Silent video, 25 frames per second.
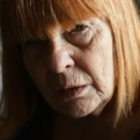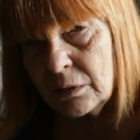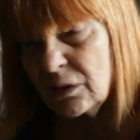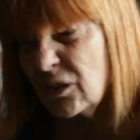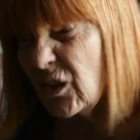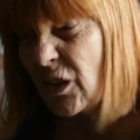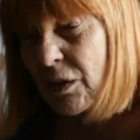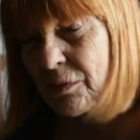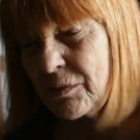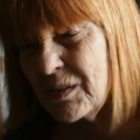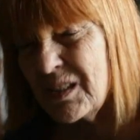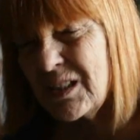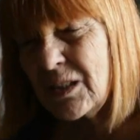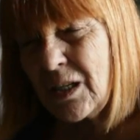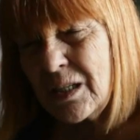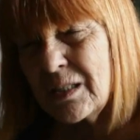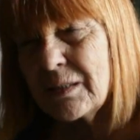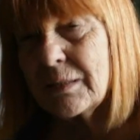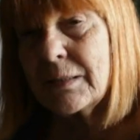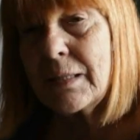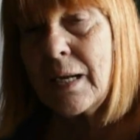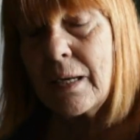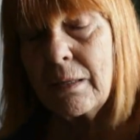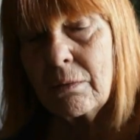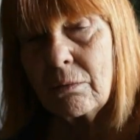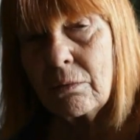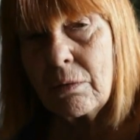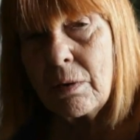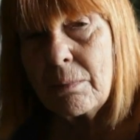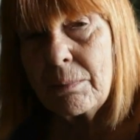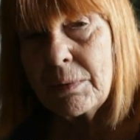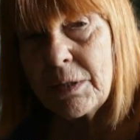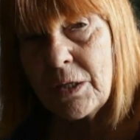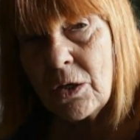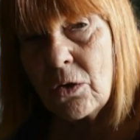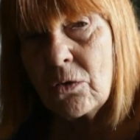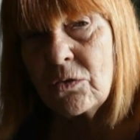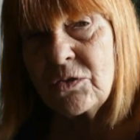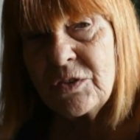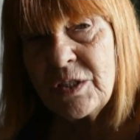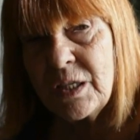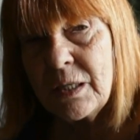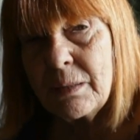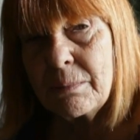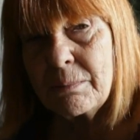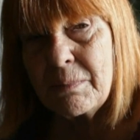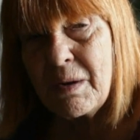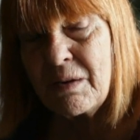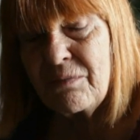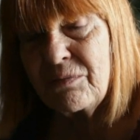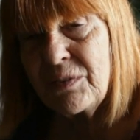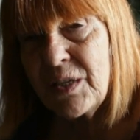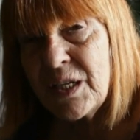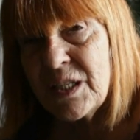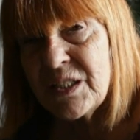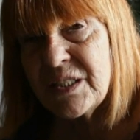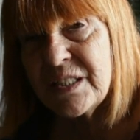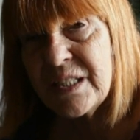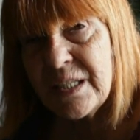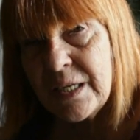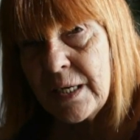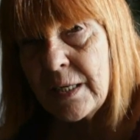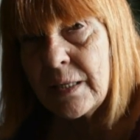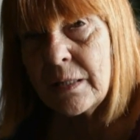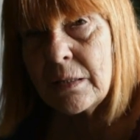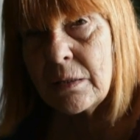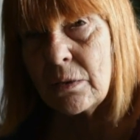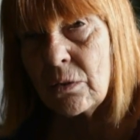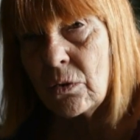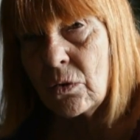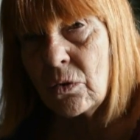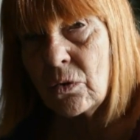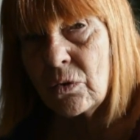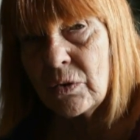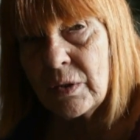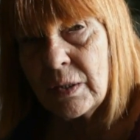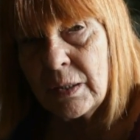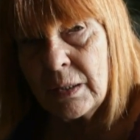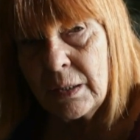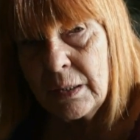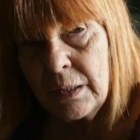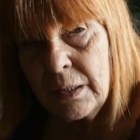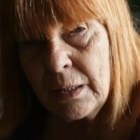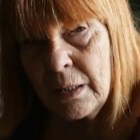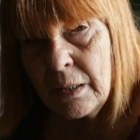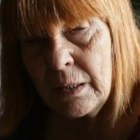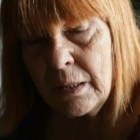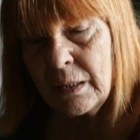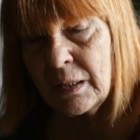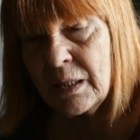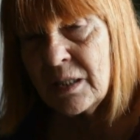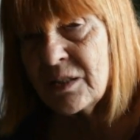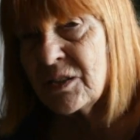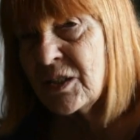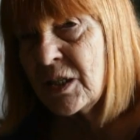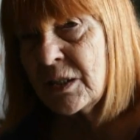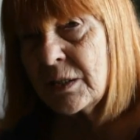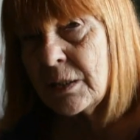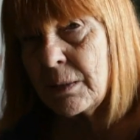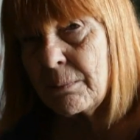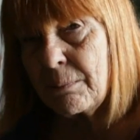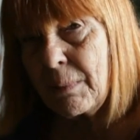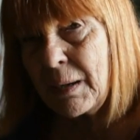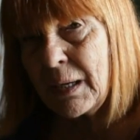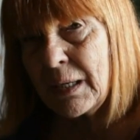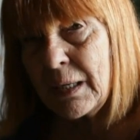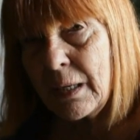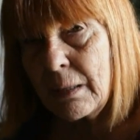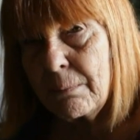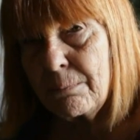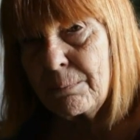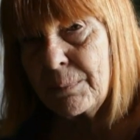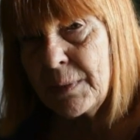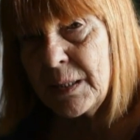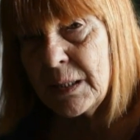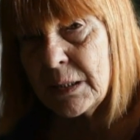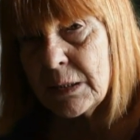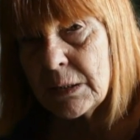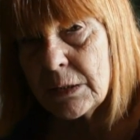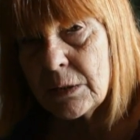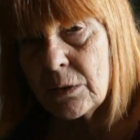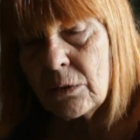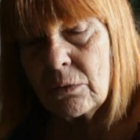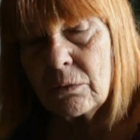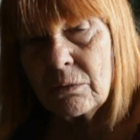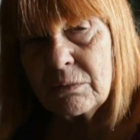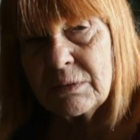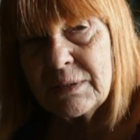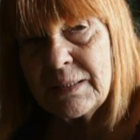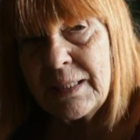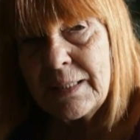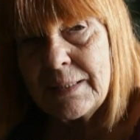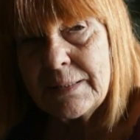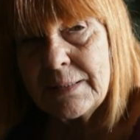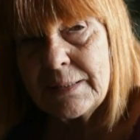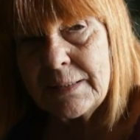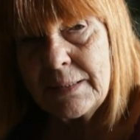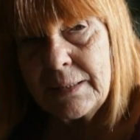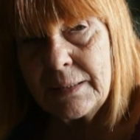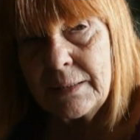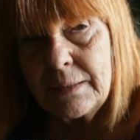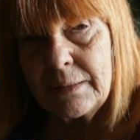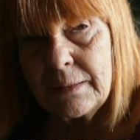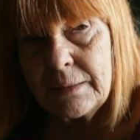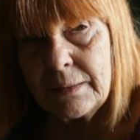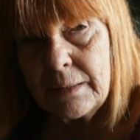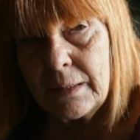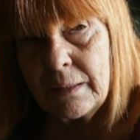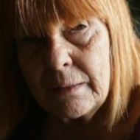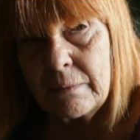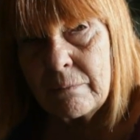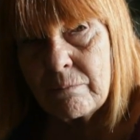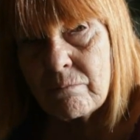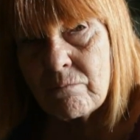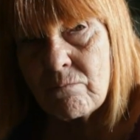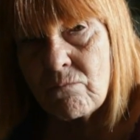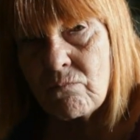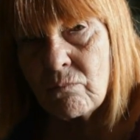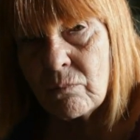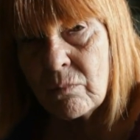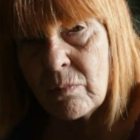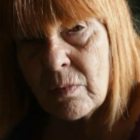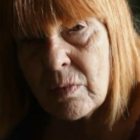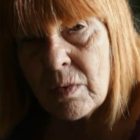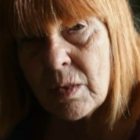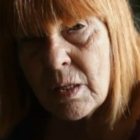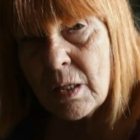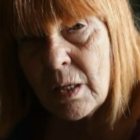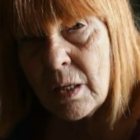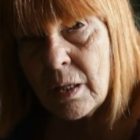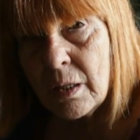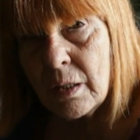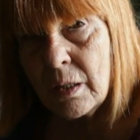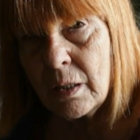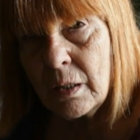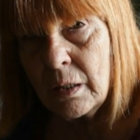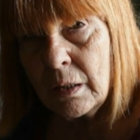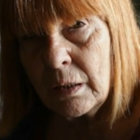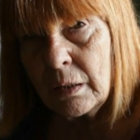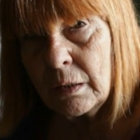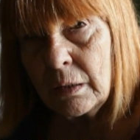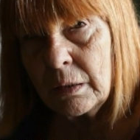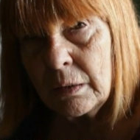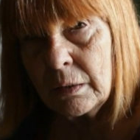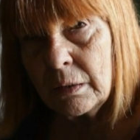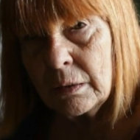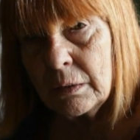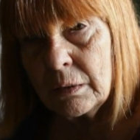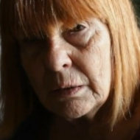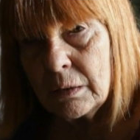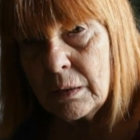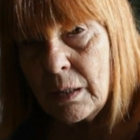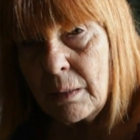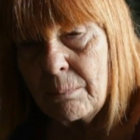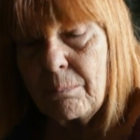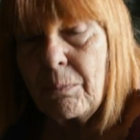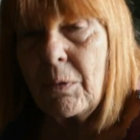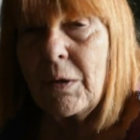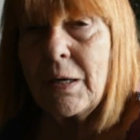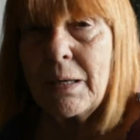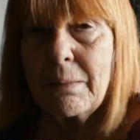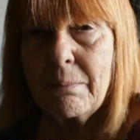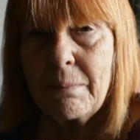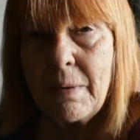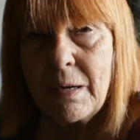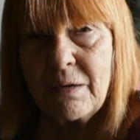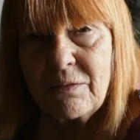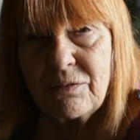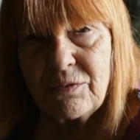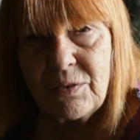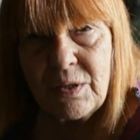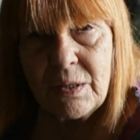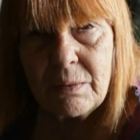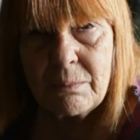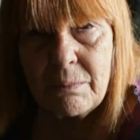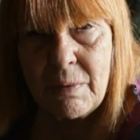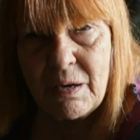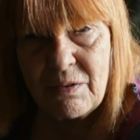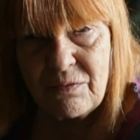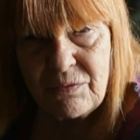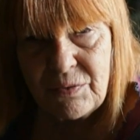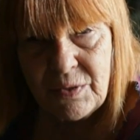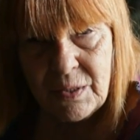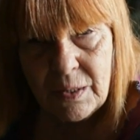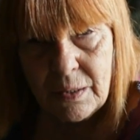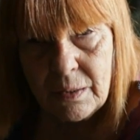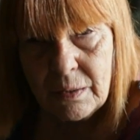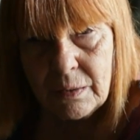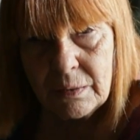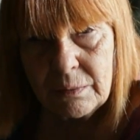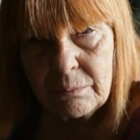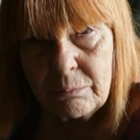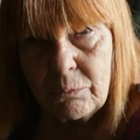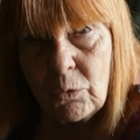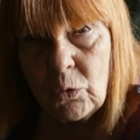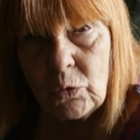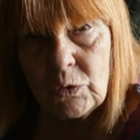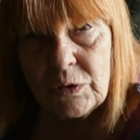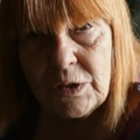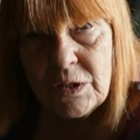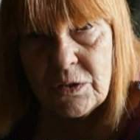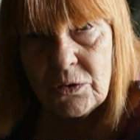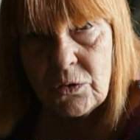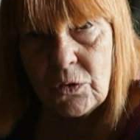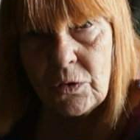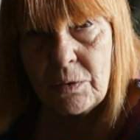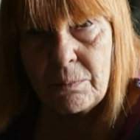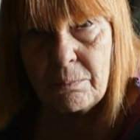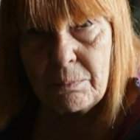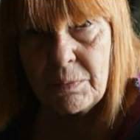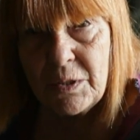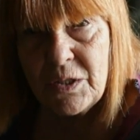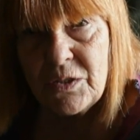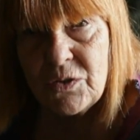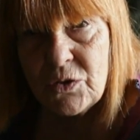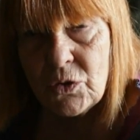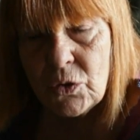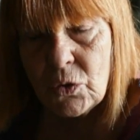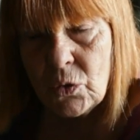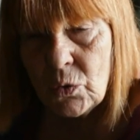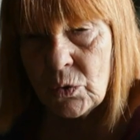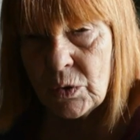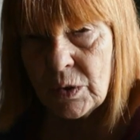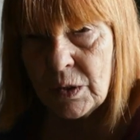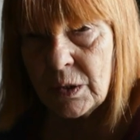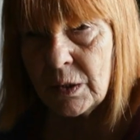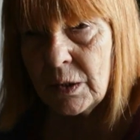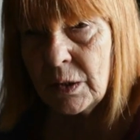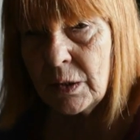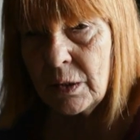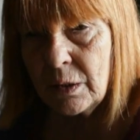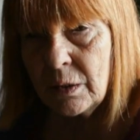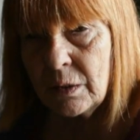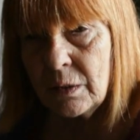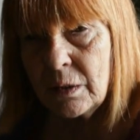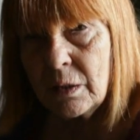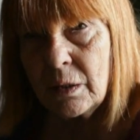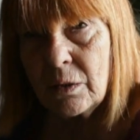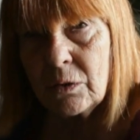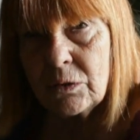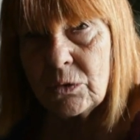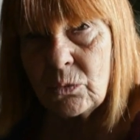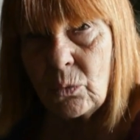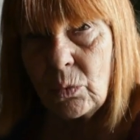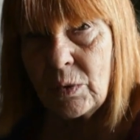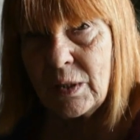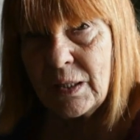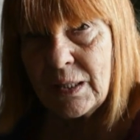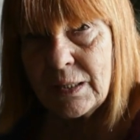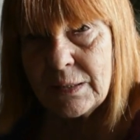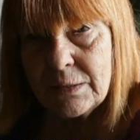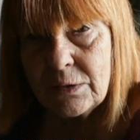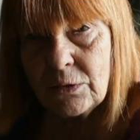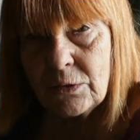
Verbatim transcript: non ha visto il sangue, perché oggi la mafia c'è ancora, la gente paga il pizzo, sta zitta. E poi la mafia, la mafia, molti sono in prigione, quelli che